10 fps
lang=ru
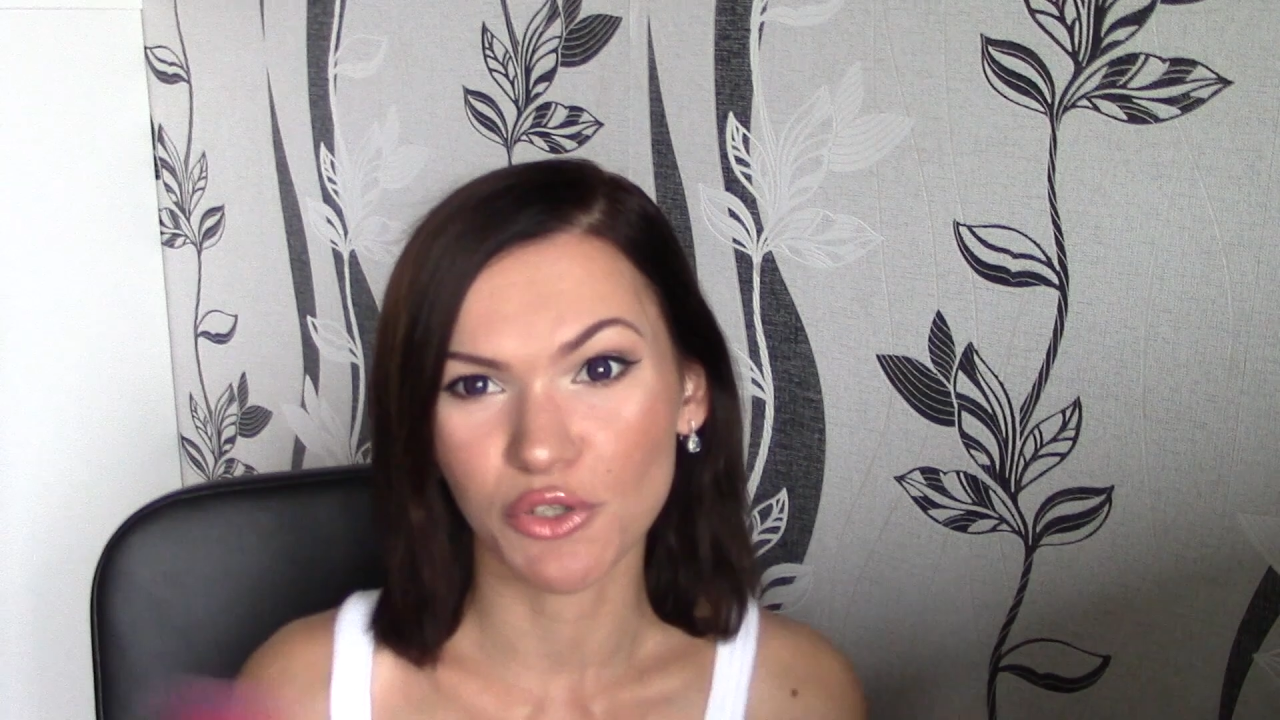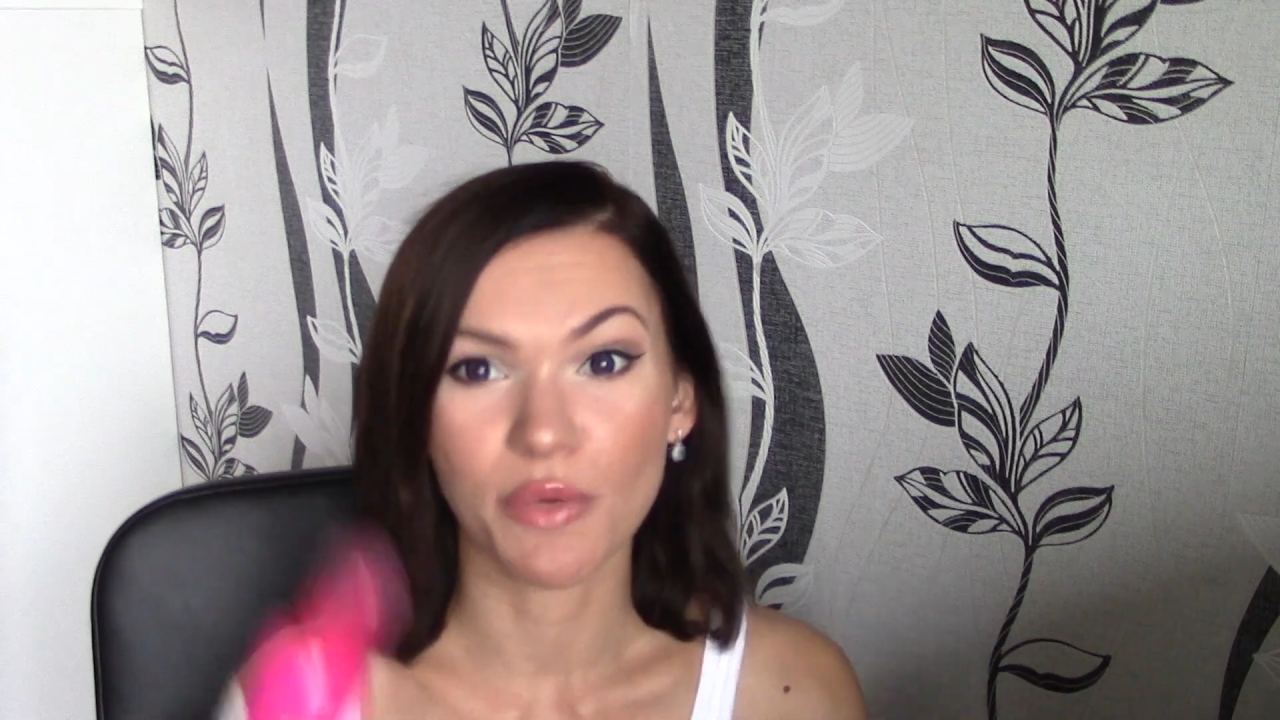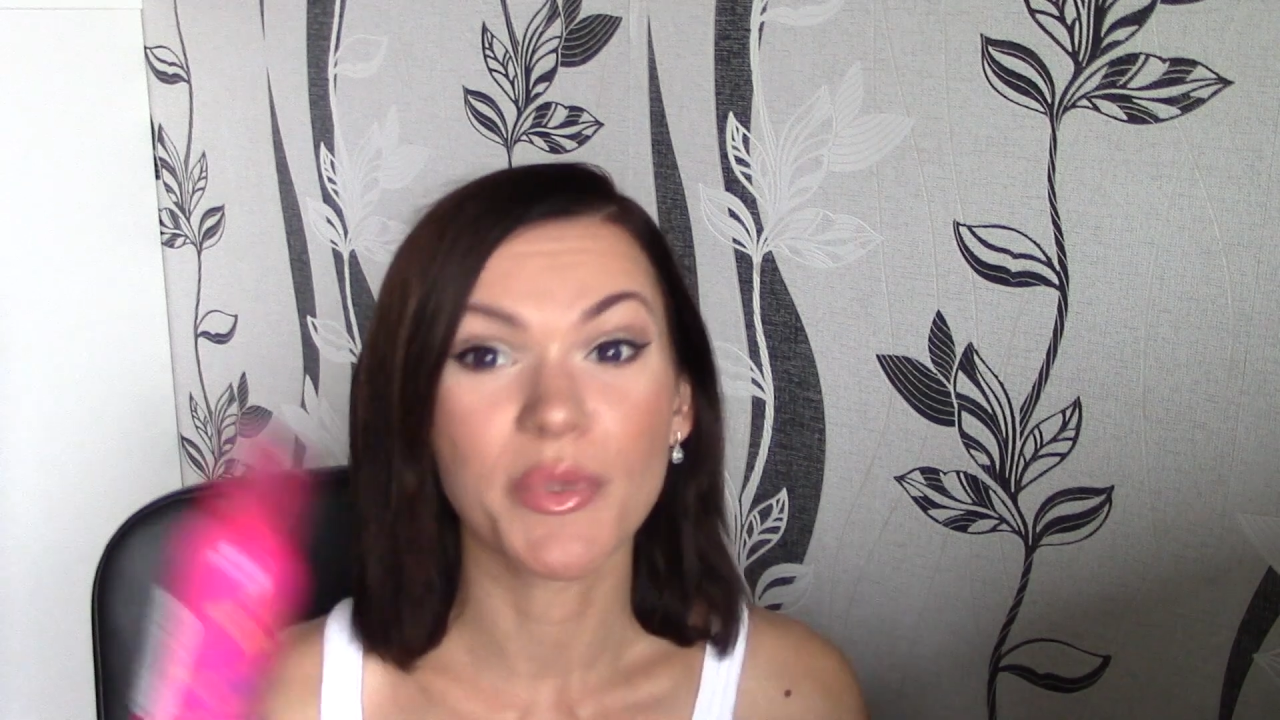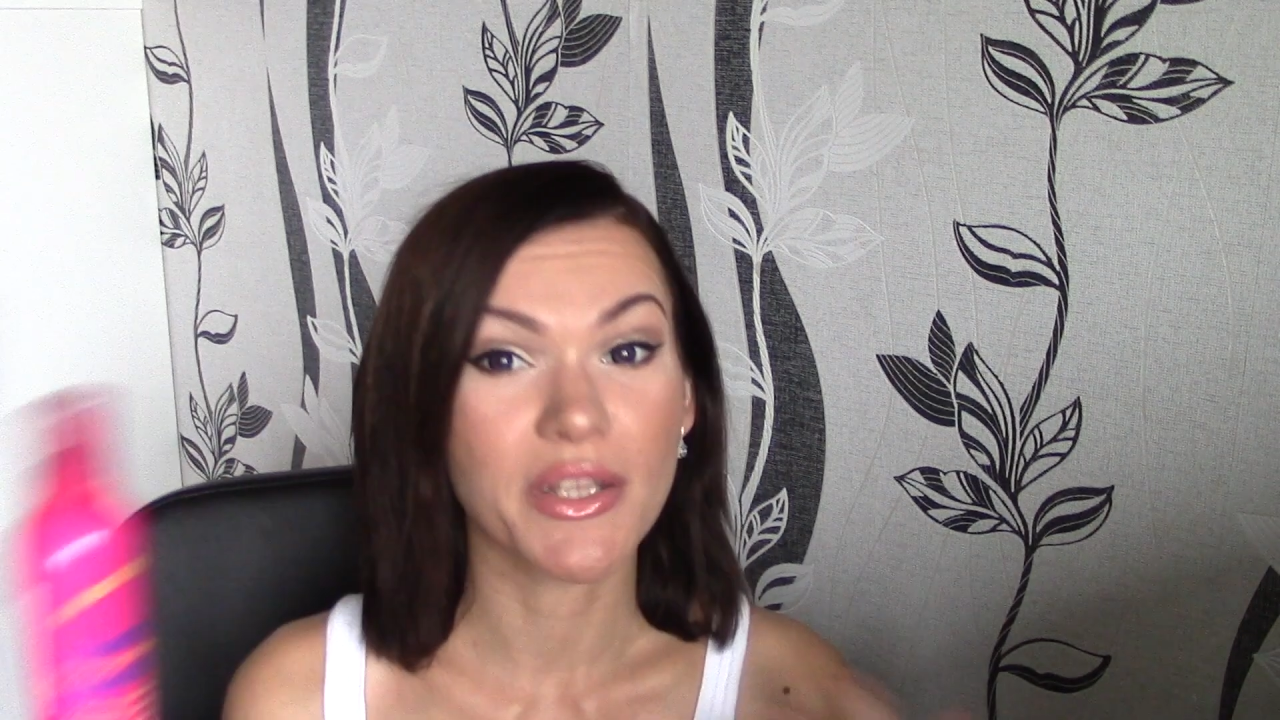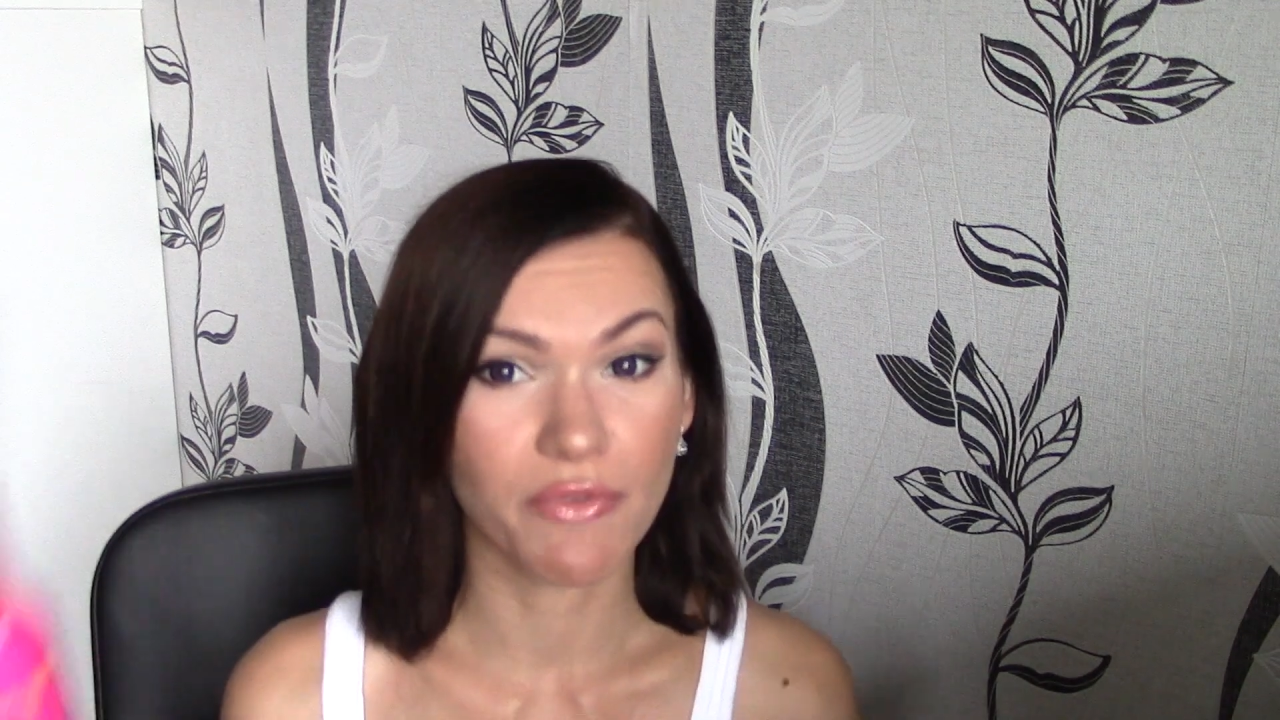
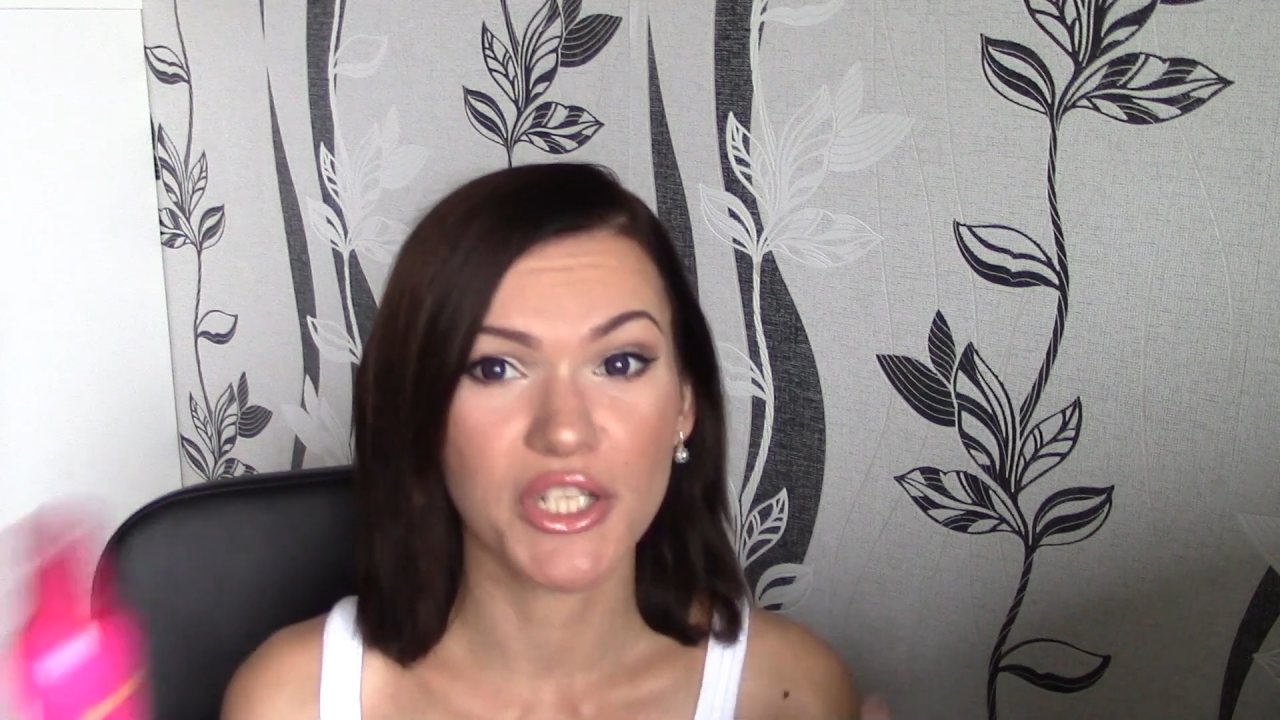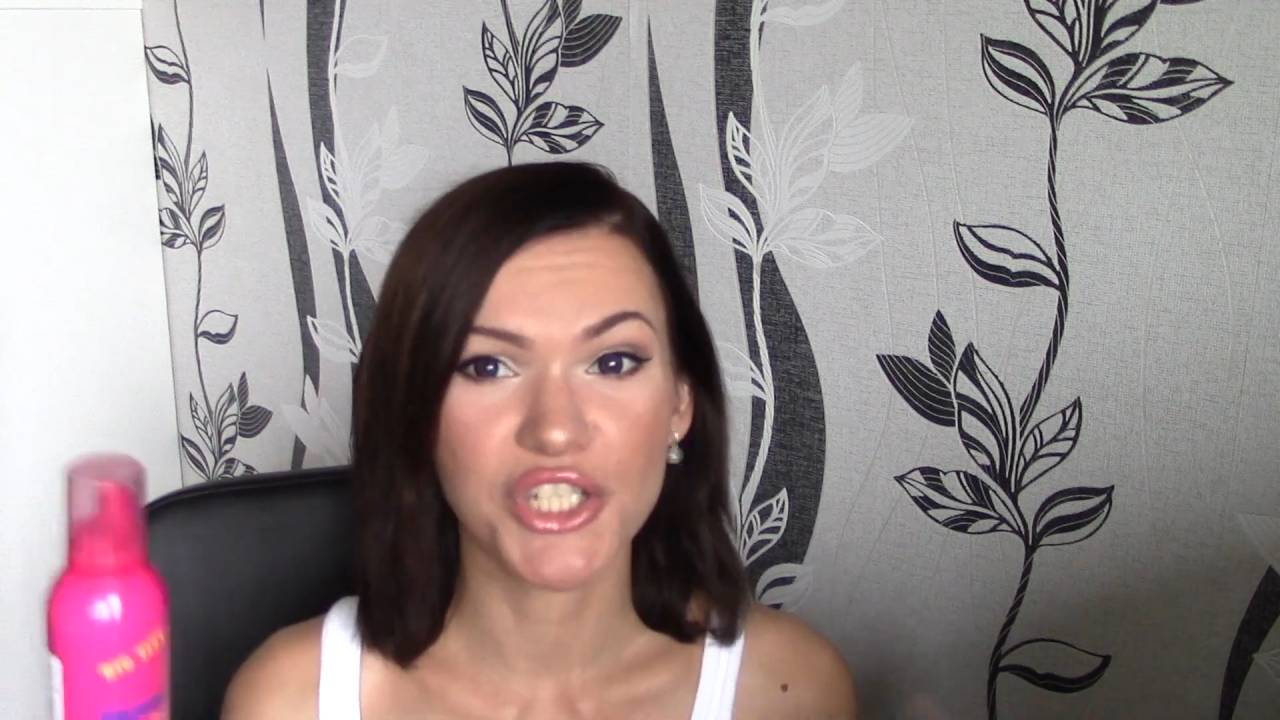которым я довольно